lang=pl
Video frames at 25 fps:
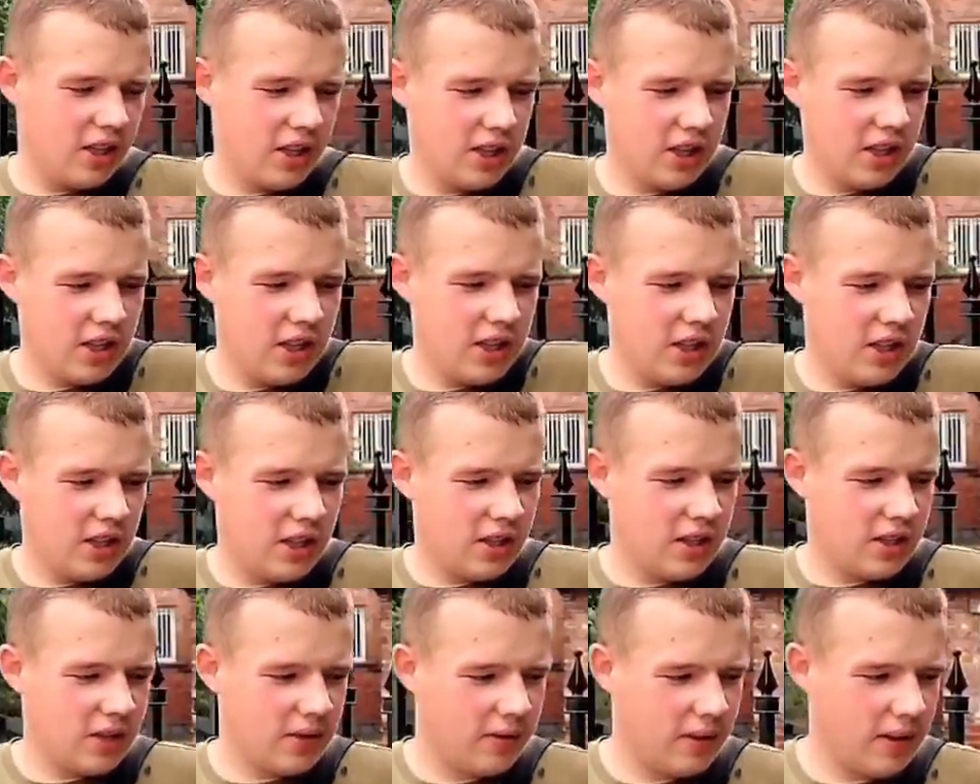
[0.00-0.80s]

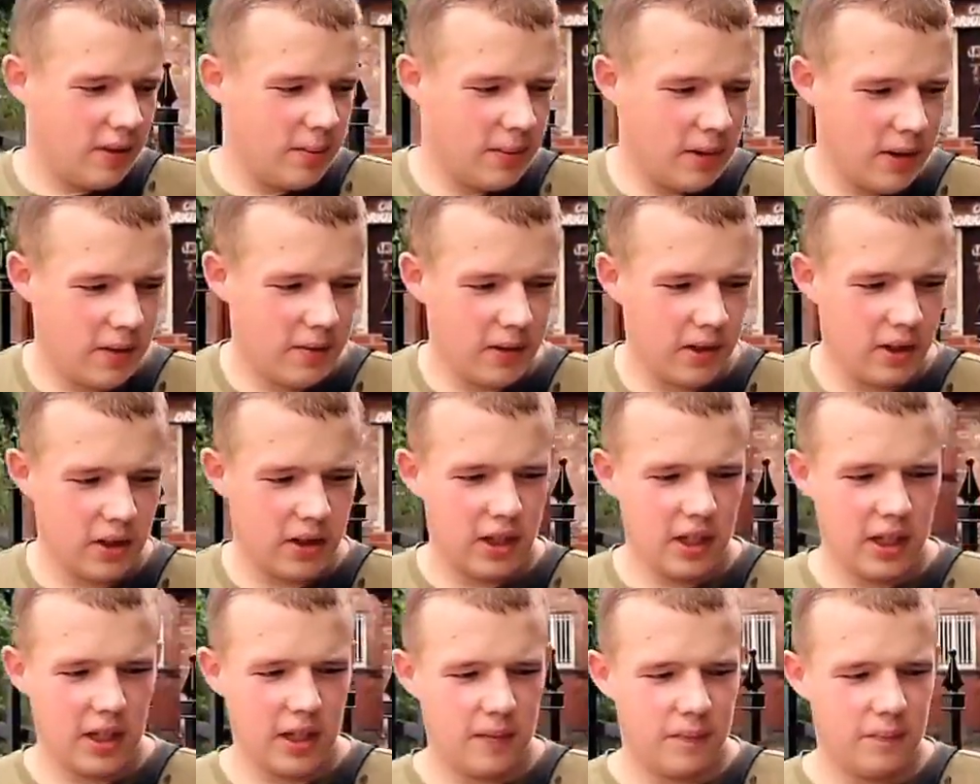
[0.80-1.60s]
e, swoje
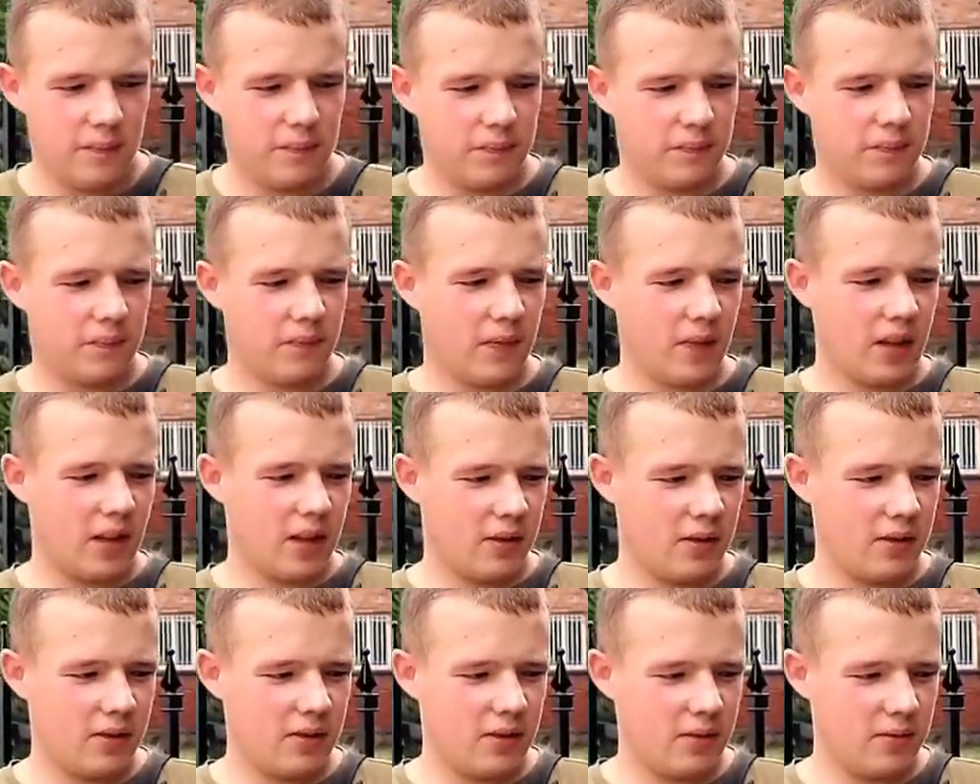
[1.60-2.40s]
pierwotne,
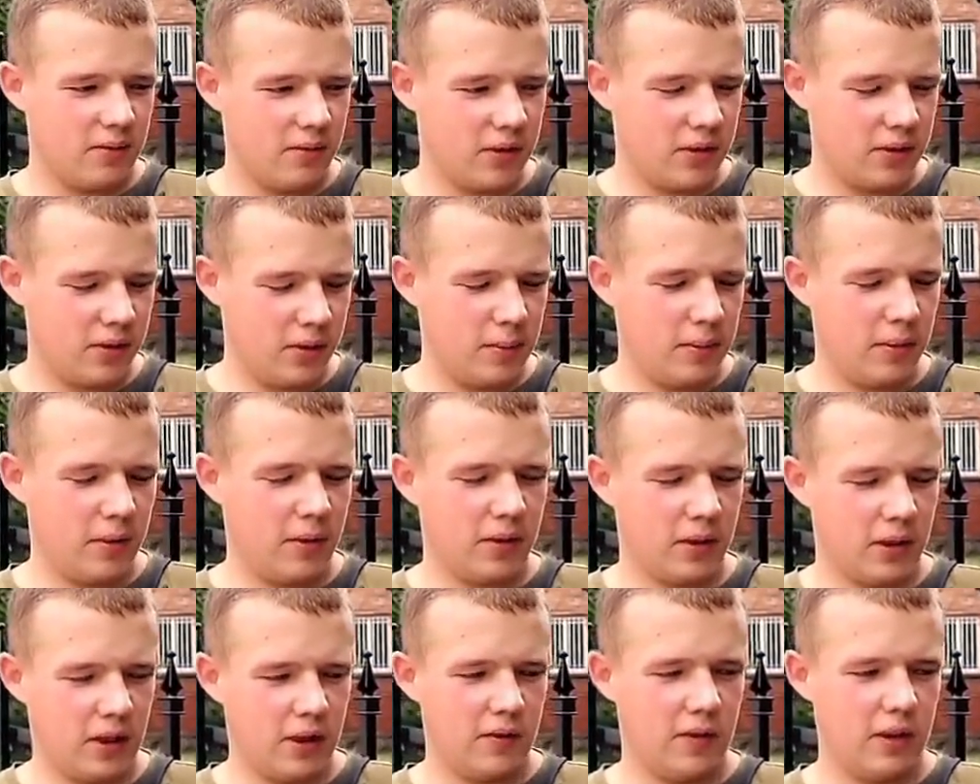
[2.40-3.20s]
e, swój
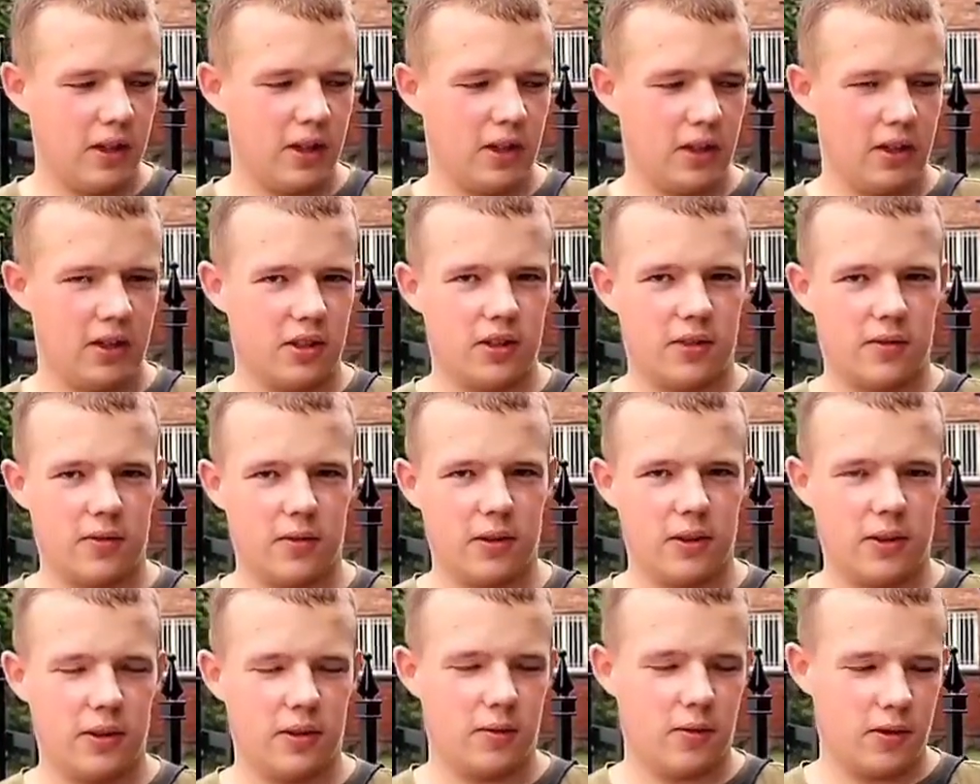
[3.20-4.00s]
pierwotny wygląd,
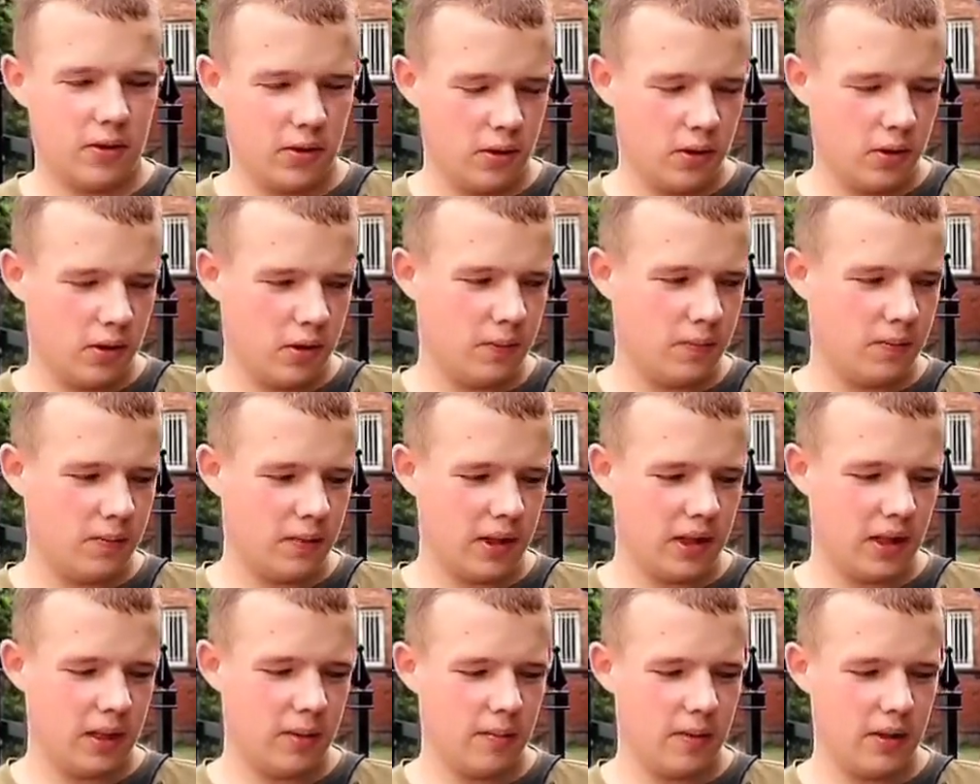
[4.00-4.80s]
swój wzór,
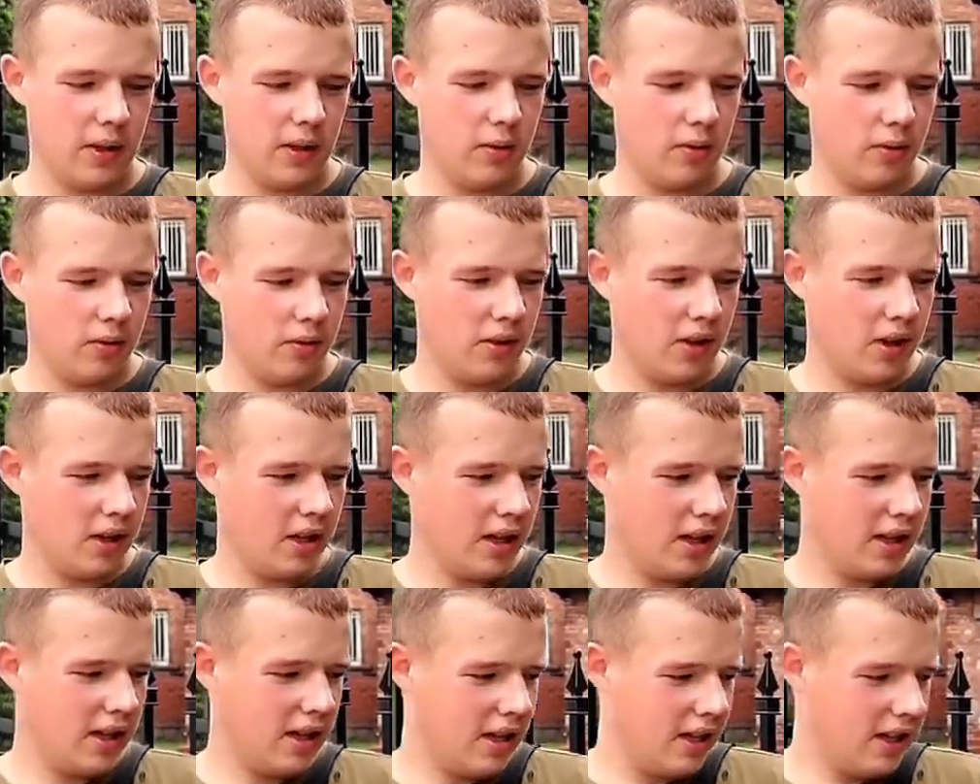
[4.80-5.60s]
jaki był.
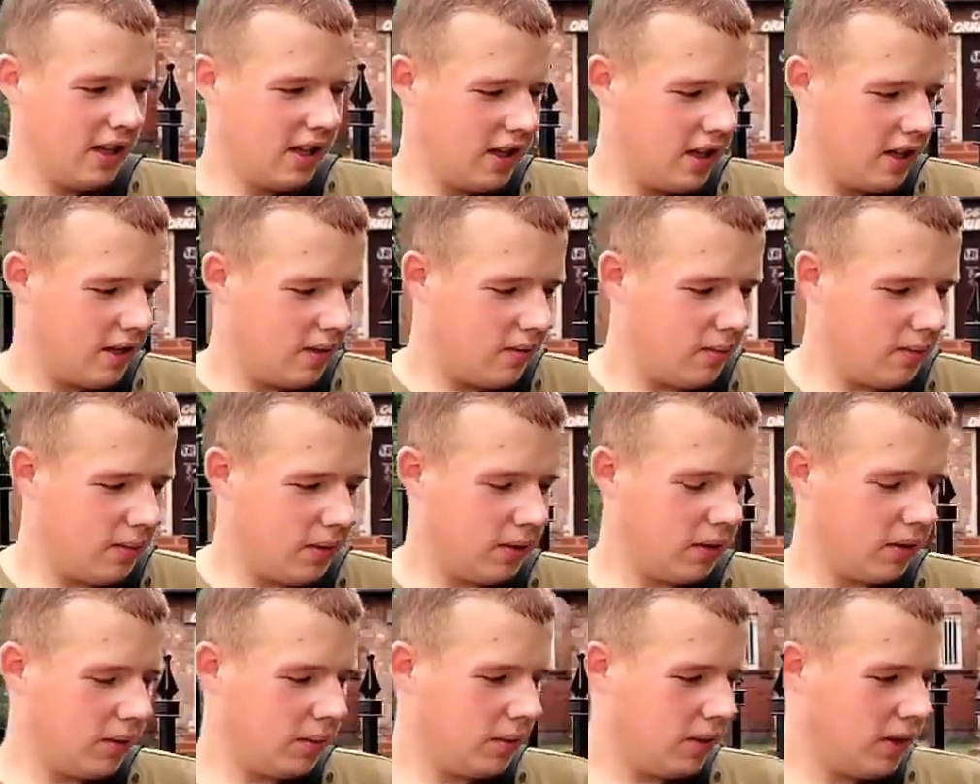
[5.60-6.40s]
No
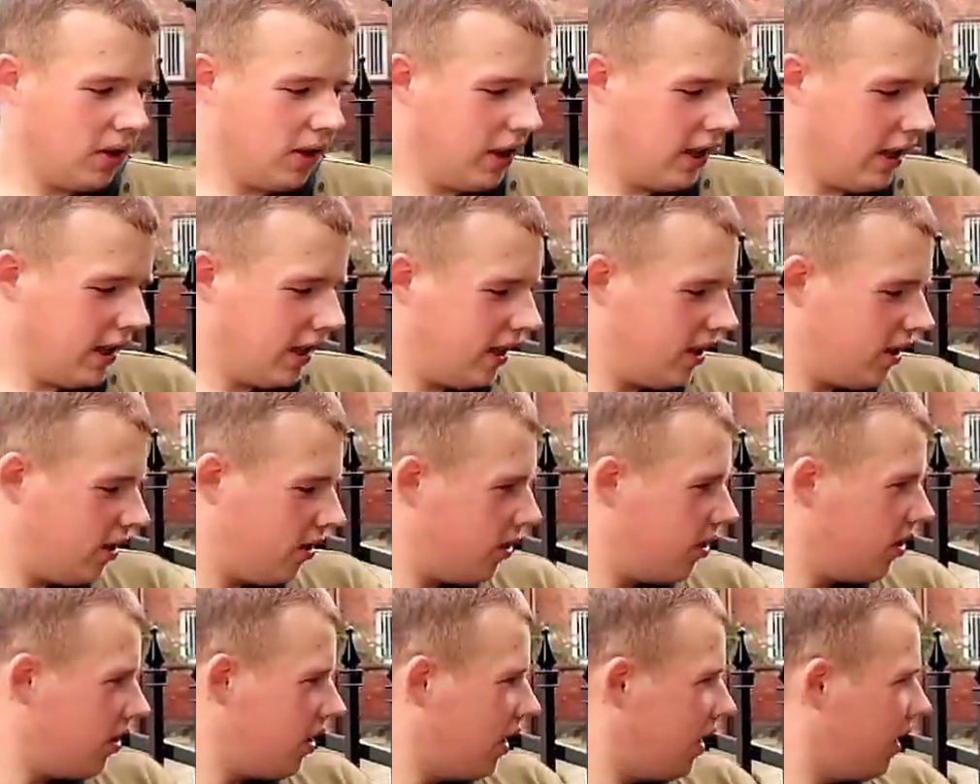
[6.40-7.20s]
był to budynek
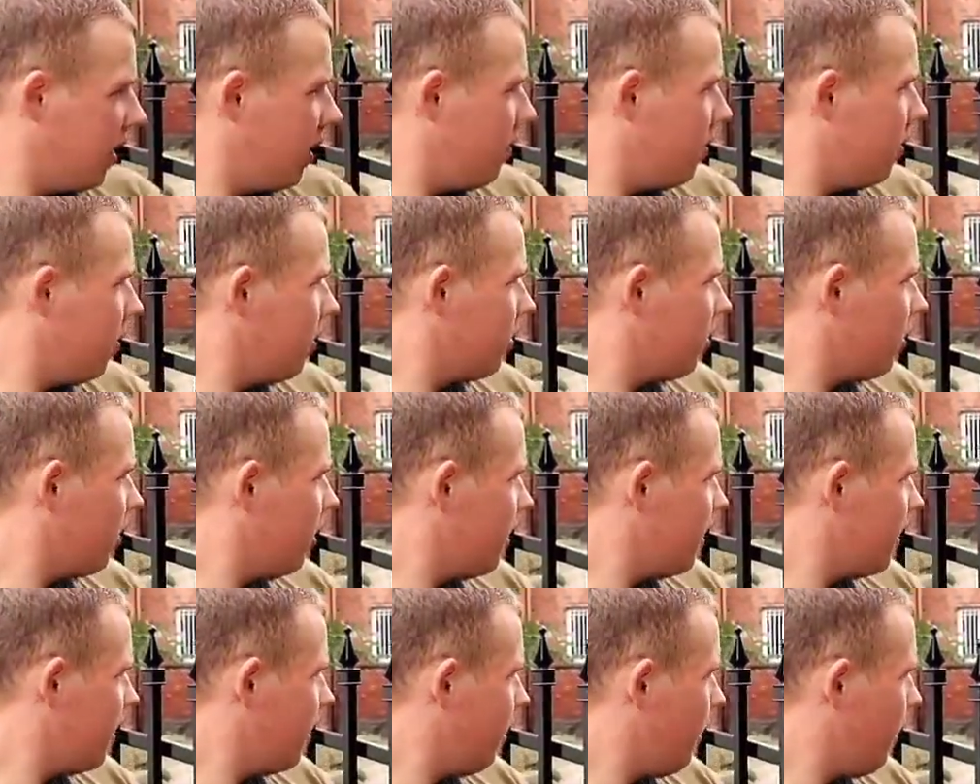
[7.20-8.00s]
kościelny
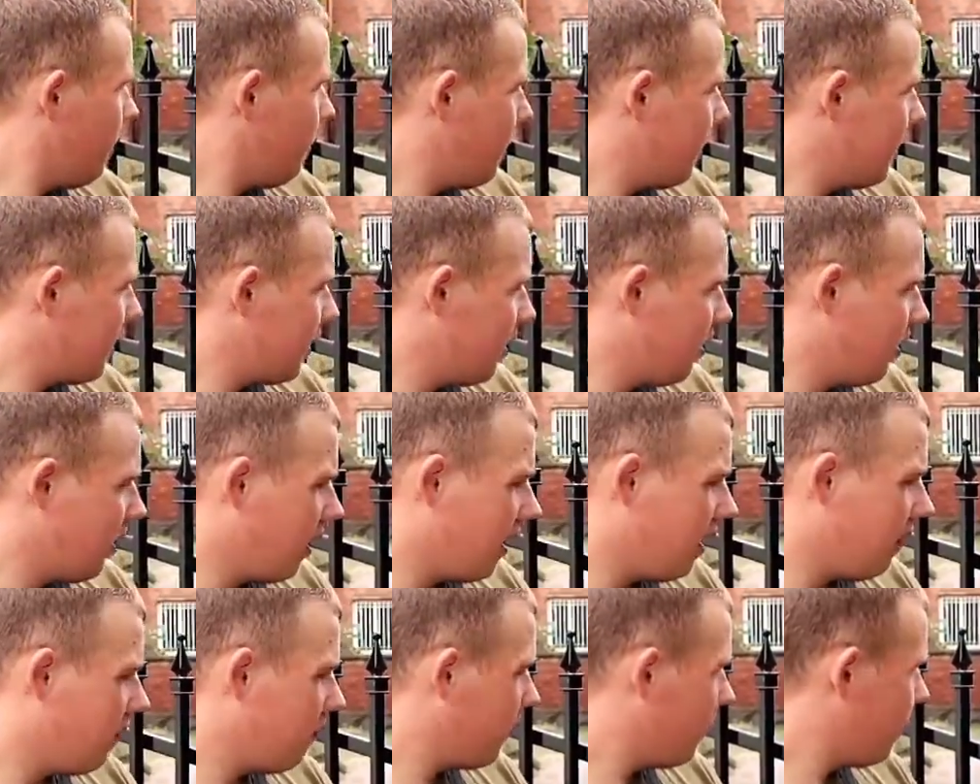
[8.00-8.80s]
połączony z domem
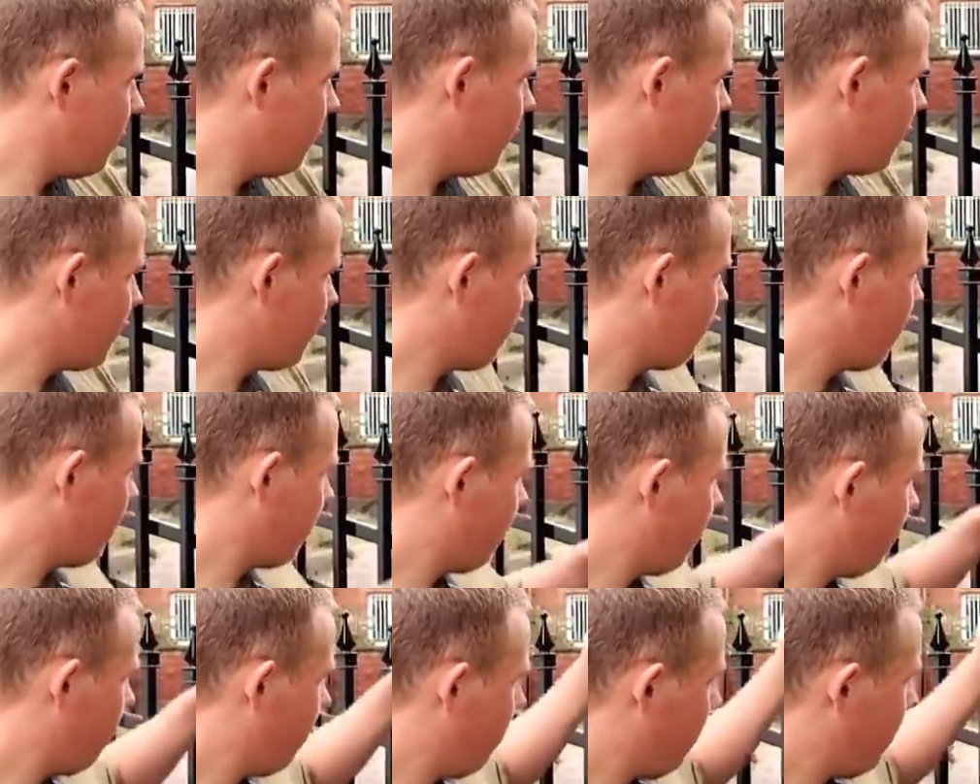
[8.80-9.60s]
pastora. Dom
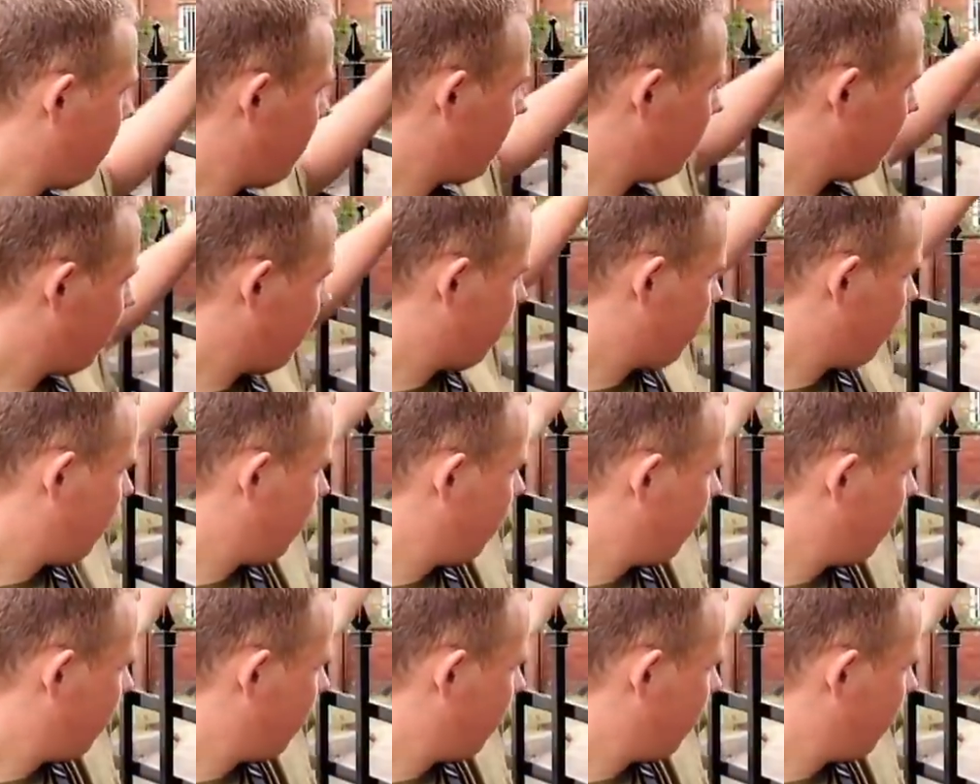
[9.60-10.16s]
pastora to była ta